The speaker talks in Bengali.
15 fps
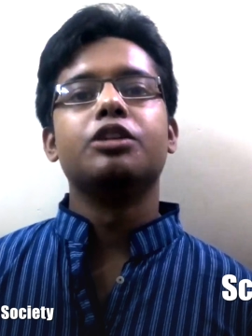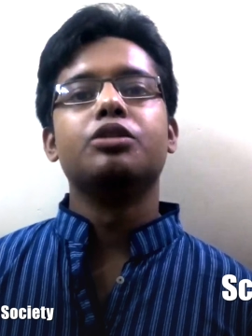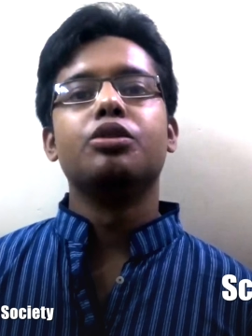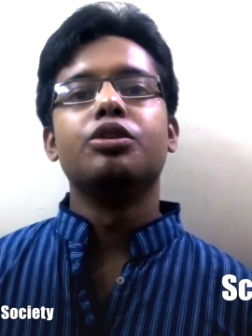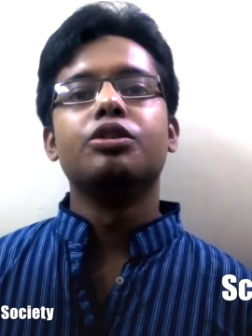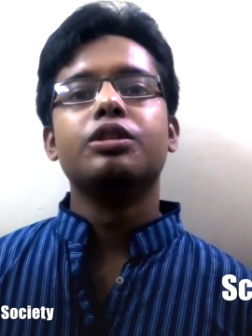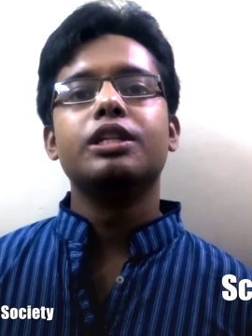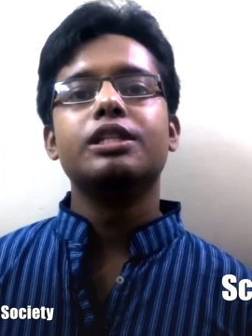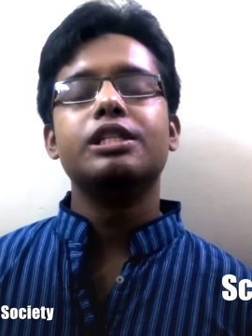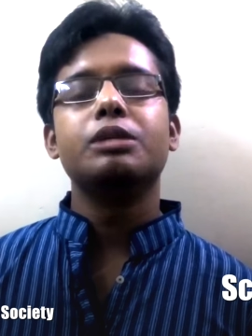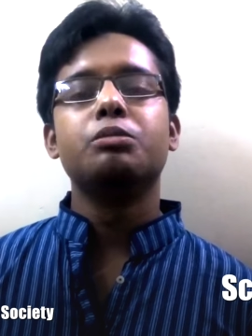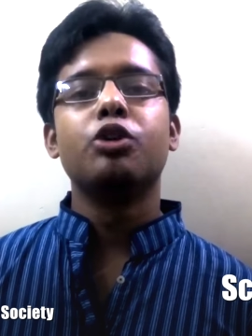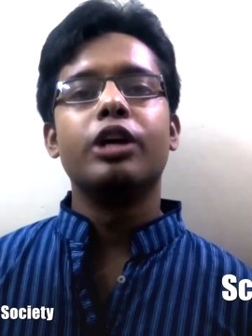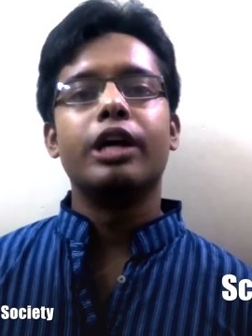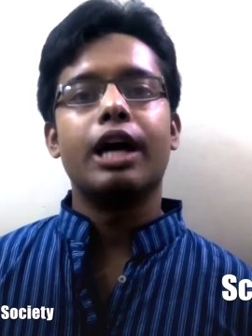আমাদের
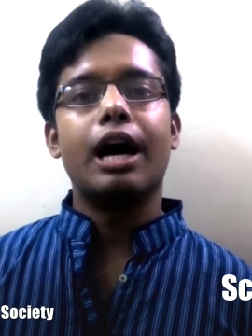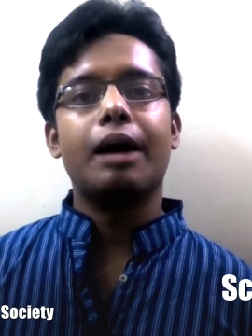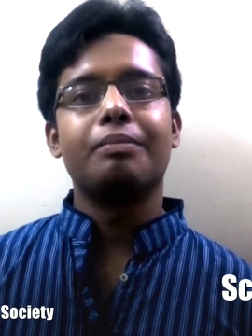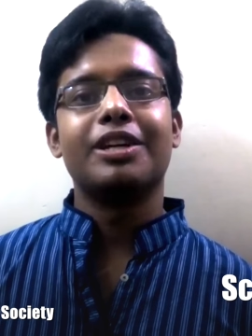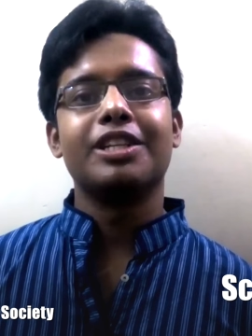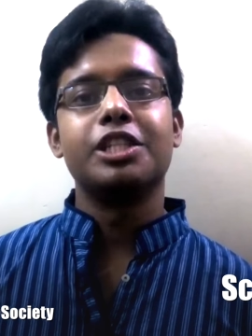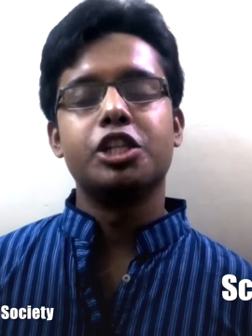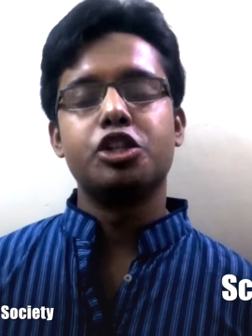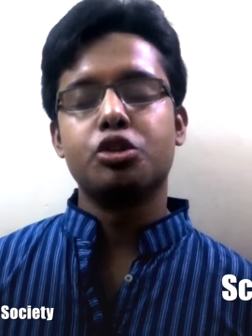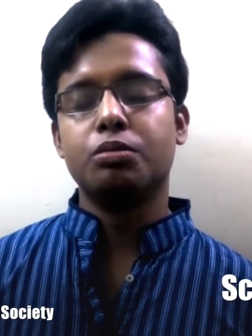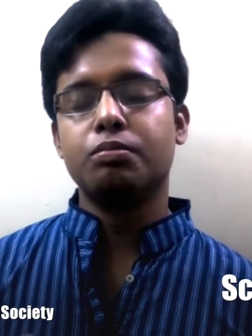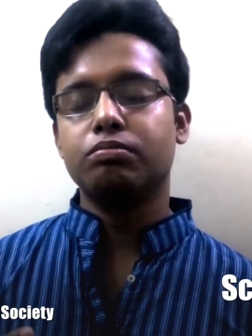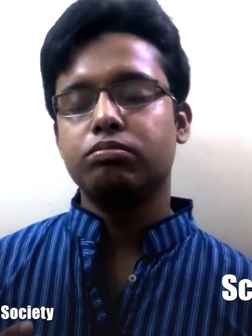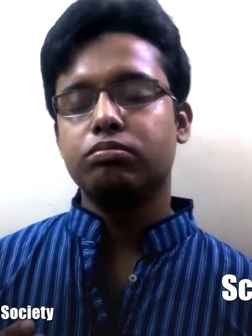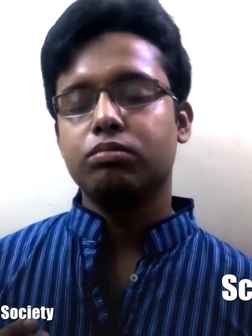দৈনন্দিন জীবনে আমরা
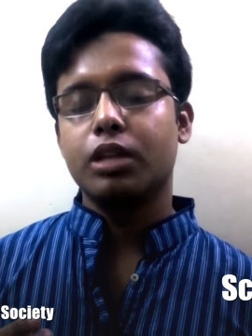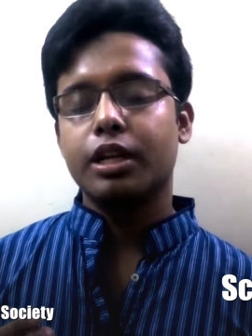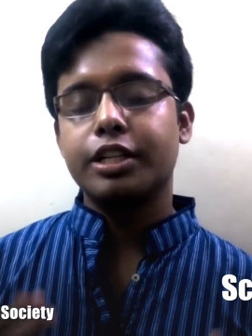যেসব